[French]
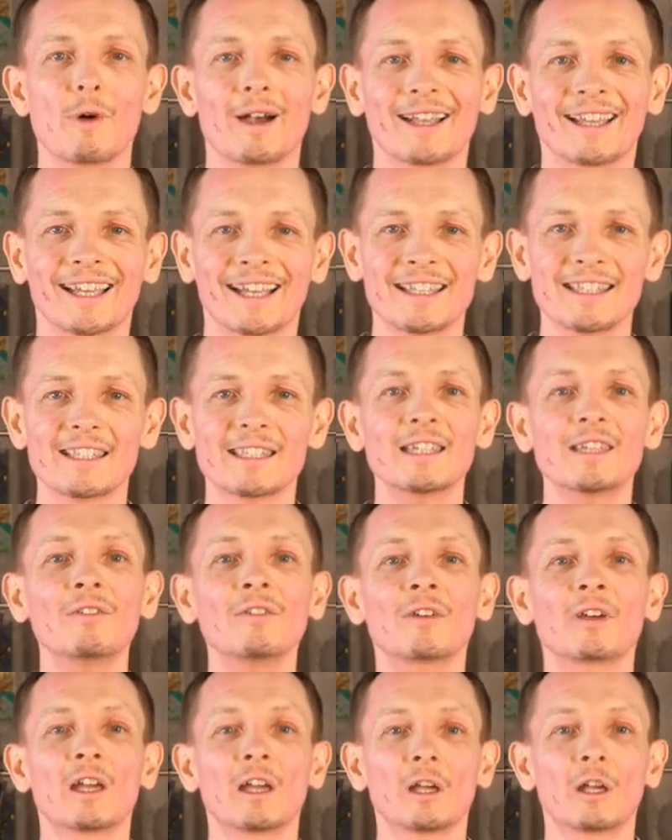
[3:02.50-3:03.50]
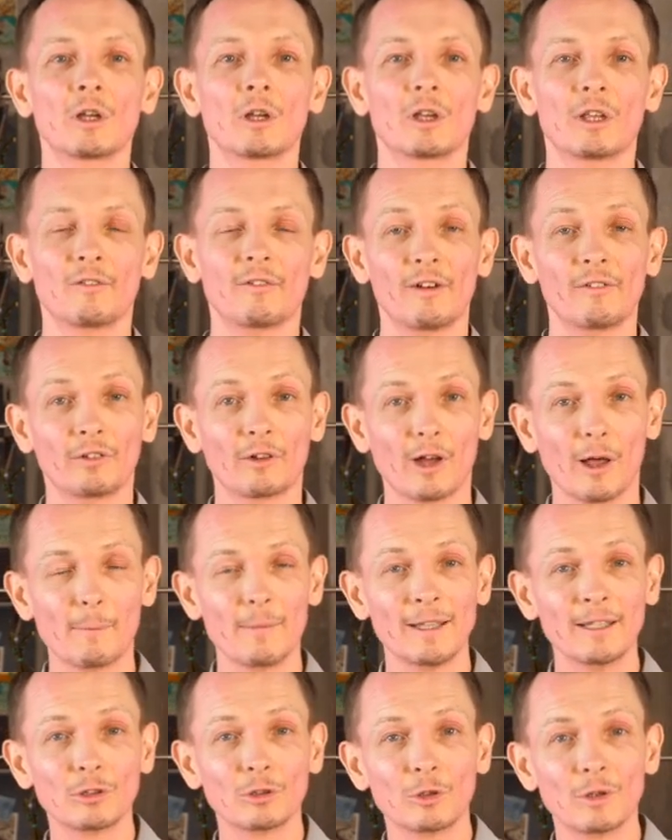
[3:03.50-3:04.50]
peu agressif, il va falloir
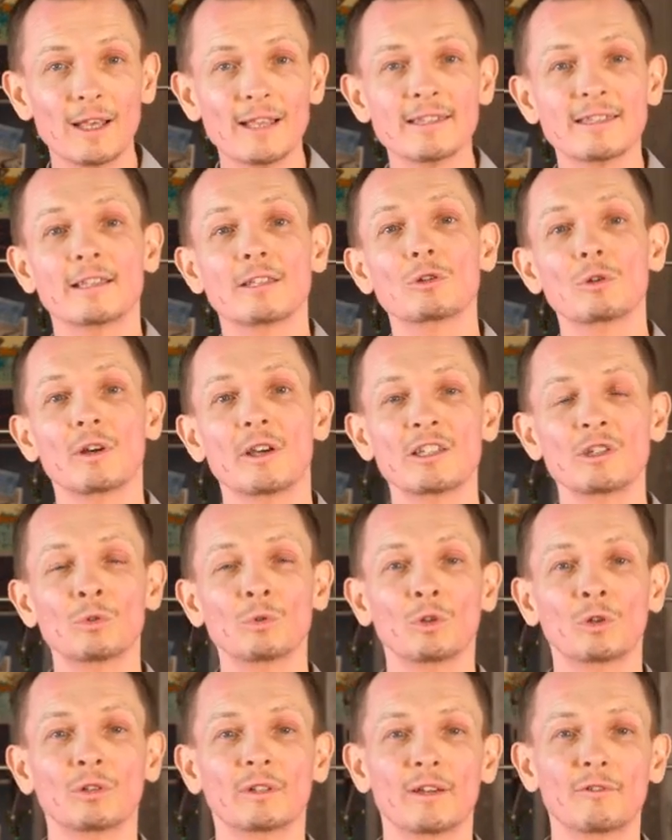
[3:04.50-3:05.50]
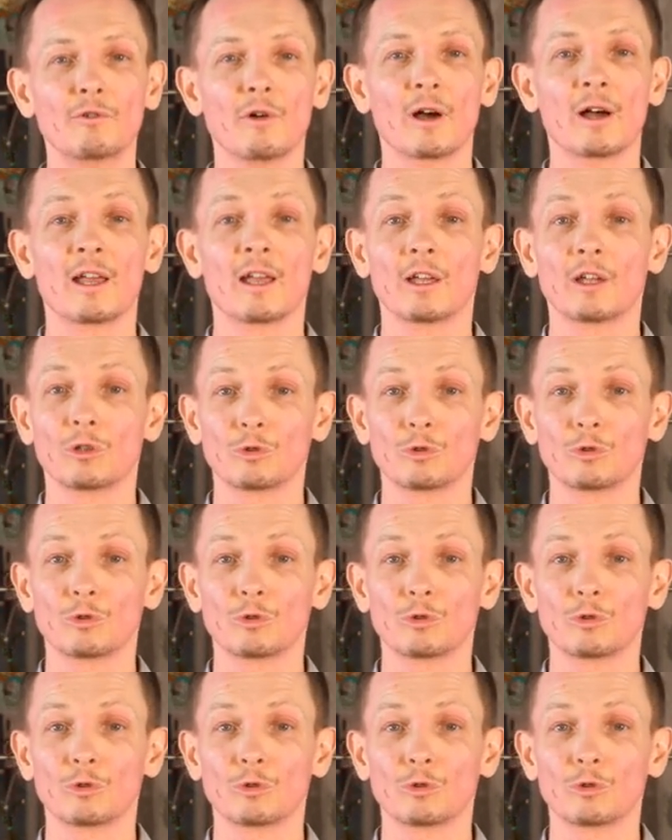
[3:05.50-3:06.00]
mettre de la saturation dans ta voix.